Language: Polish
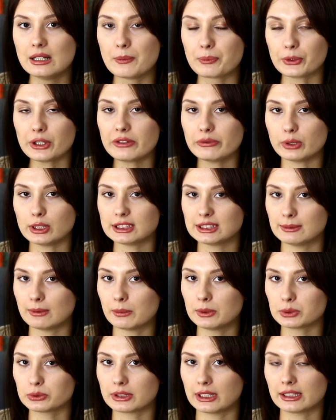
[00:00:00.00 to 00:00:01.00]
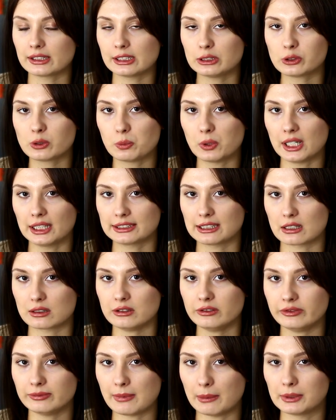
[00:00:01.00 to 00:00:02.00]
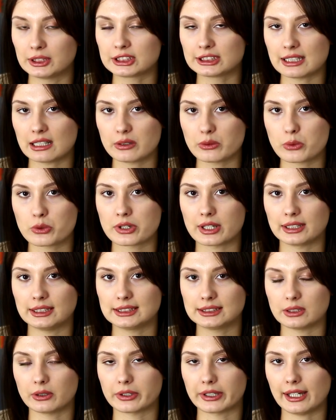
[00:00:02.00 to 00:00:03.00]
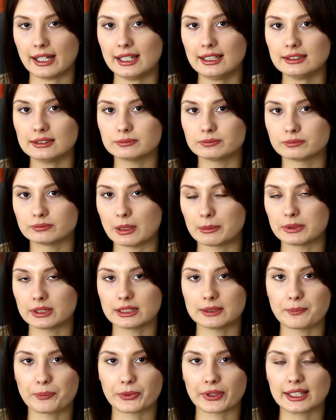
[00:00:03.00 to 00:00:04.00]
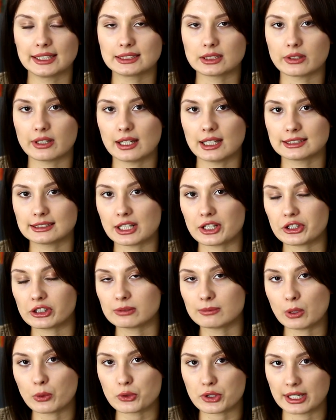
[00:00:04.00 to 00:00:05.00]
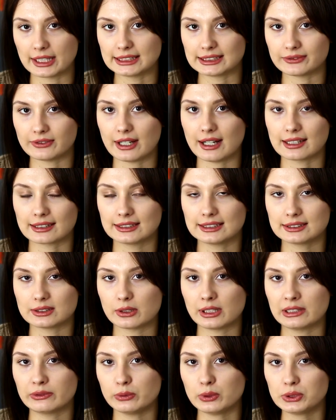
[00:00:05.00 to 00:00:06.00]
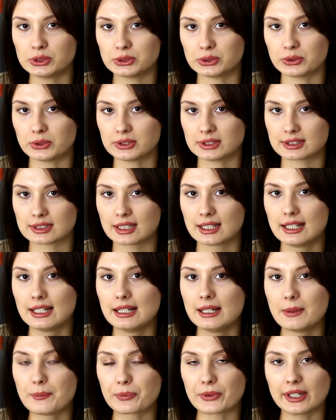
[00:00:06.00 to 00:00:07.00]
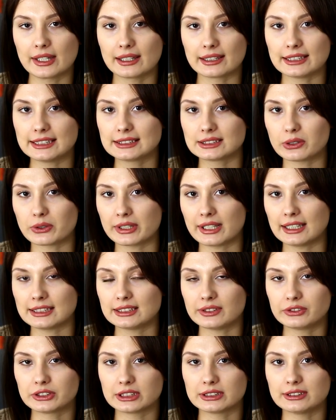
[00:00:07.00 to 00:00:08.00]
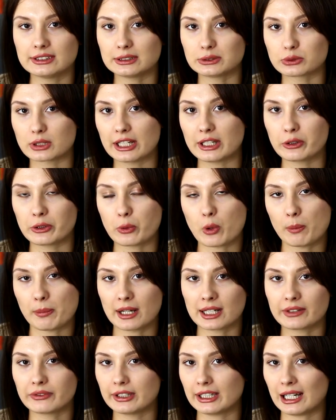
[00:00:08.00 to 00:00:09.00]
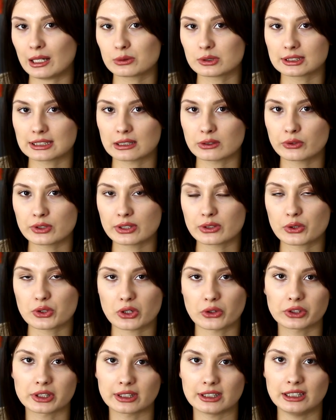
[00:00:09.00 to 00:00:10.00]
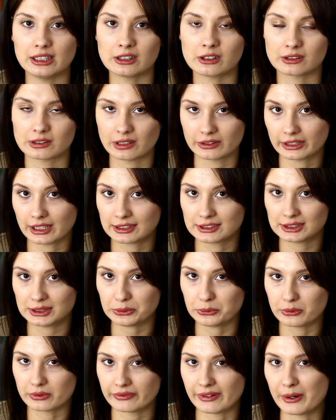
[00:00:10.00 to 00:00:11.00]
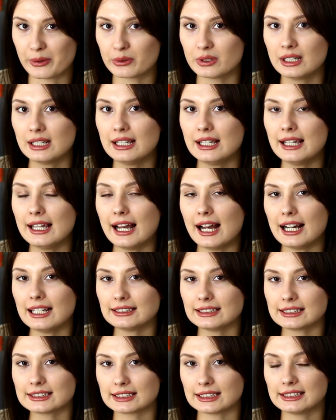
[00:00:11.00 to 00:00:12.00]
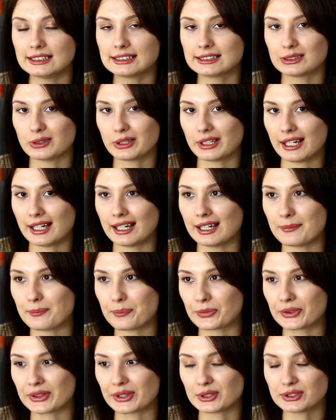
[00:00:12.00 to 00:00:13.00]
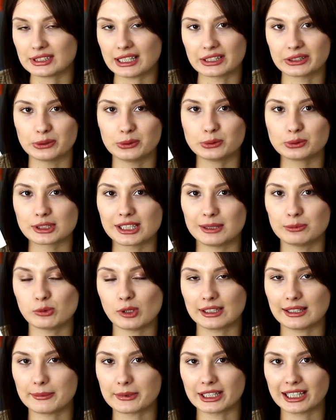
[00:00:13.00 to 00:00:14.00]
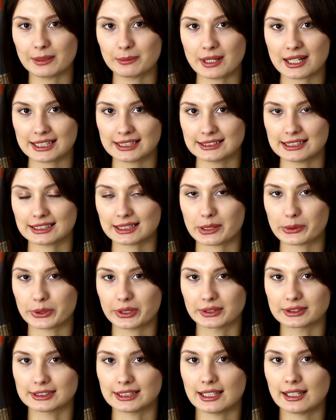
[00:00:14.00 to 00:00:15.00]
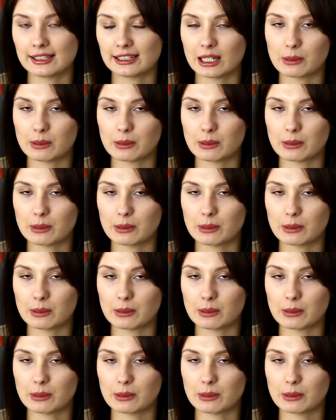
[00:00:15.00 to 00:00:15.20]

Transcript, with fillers: No i właśnie mamy tutaj kilku bohaterów, mamy cztery różne historie. Mamy historię starszego małżeństwa, historię dwóch sióstr, E, historię dziewczyny, której chłopak wyjechał do Stanów Zjednoczonych i ich kontakt się urwał, a także historię mm, ostatnią, która była dla mnie najbardziej zaskakująca i